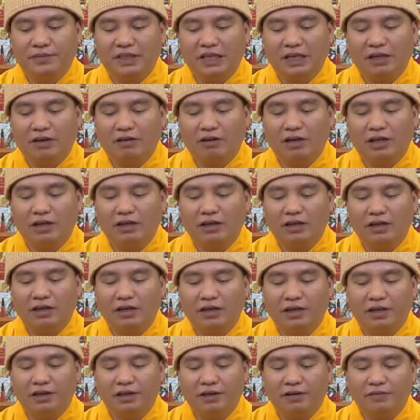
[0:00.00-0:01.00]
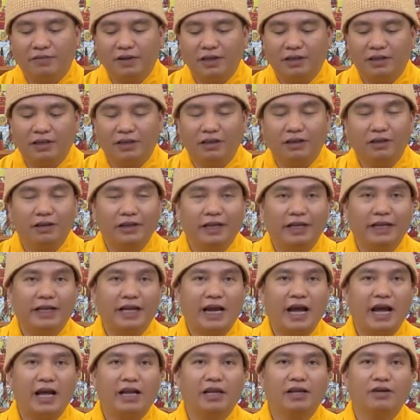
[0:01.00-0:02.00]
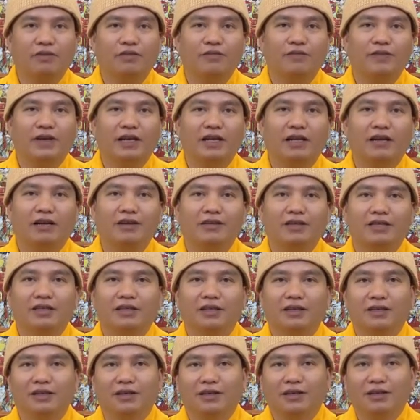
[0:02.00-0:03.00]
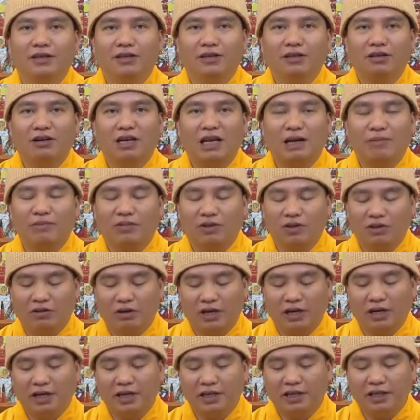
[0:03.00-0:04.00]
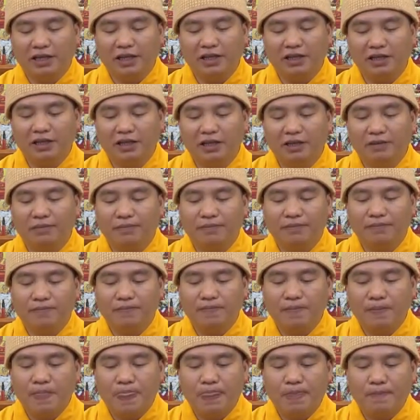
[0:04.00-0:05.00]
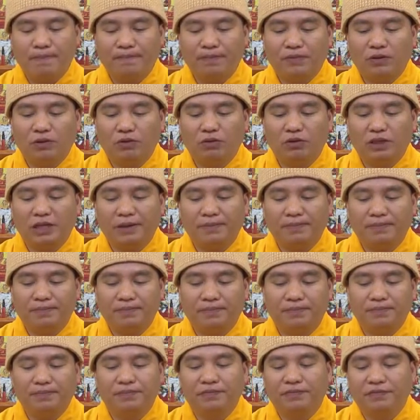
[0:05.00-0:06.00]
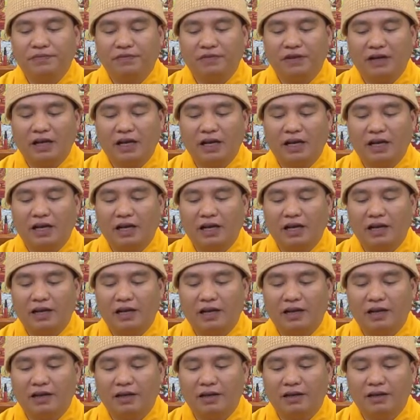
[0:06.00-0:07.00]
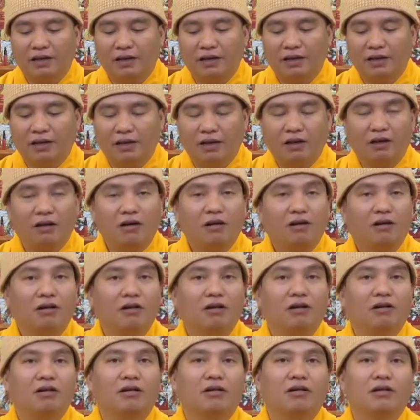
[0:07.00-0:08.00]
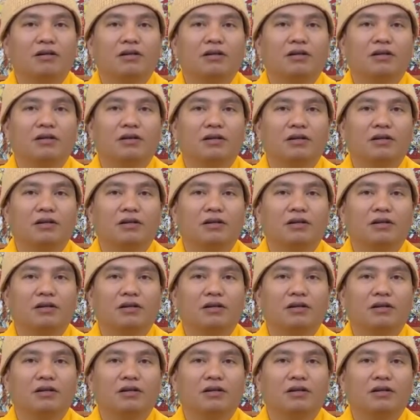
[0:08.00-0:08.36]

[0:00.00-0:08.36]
à, còn người Phật tử đệ gia thì cũng phải lo gì do làm tròn cái trách nhiệm tu tập và lo